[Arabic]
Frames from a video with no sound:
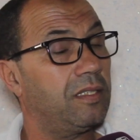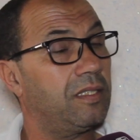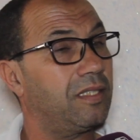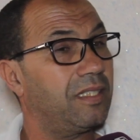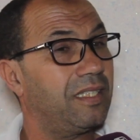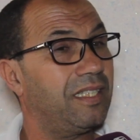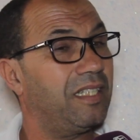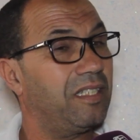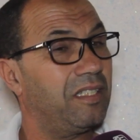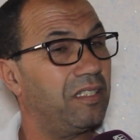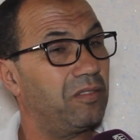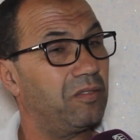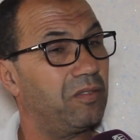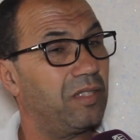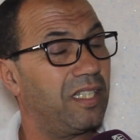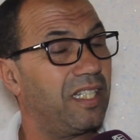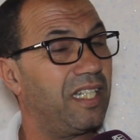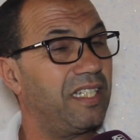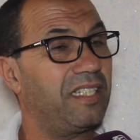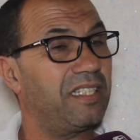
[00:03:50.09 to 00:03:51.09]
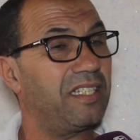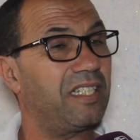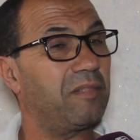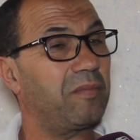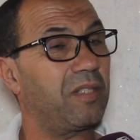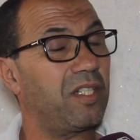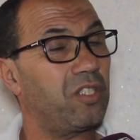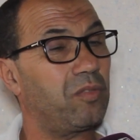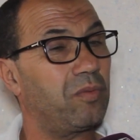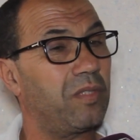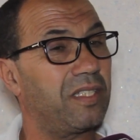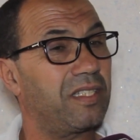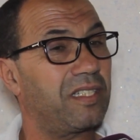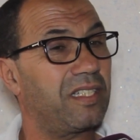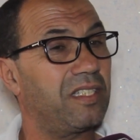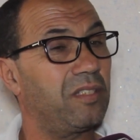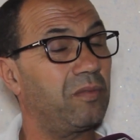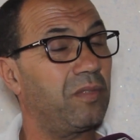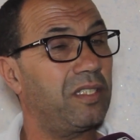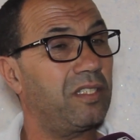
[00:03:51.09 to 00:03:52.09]
قلت لها واخا انا مريت شويه
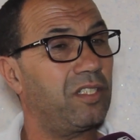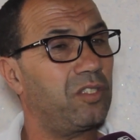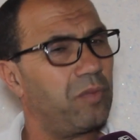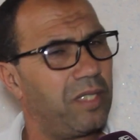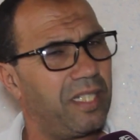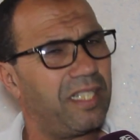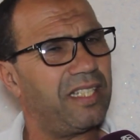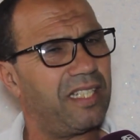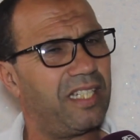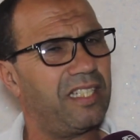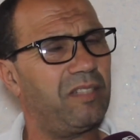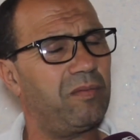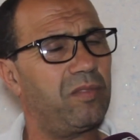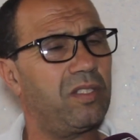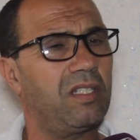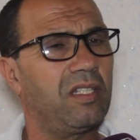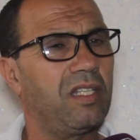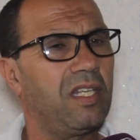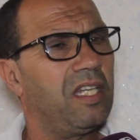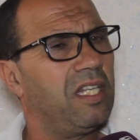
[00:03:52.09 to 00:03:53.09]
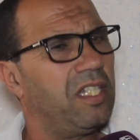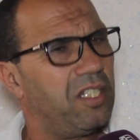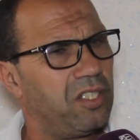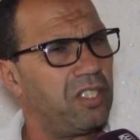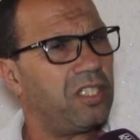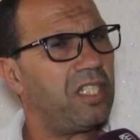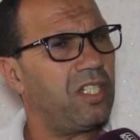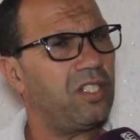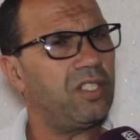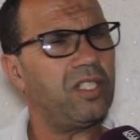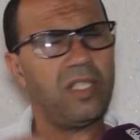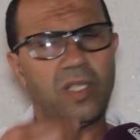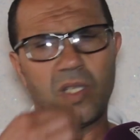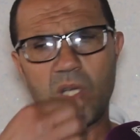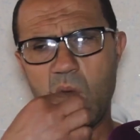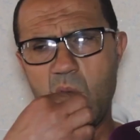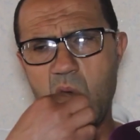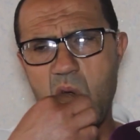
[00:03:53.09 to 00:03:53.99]
درتني واحد ولكن غادي نمشي جيت تنجري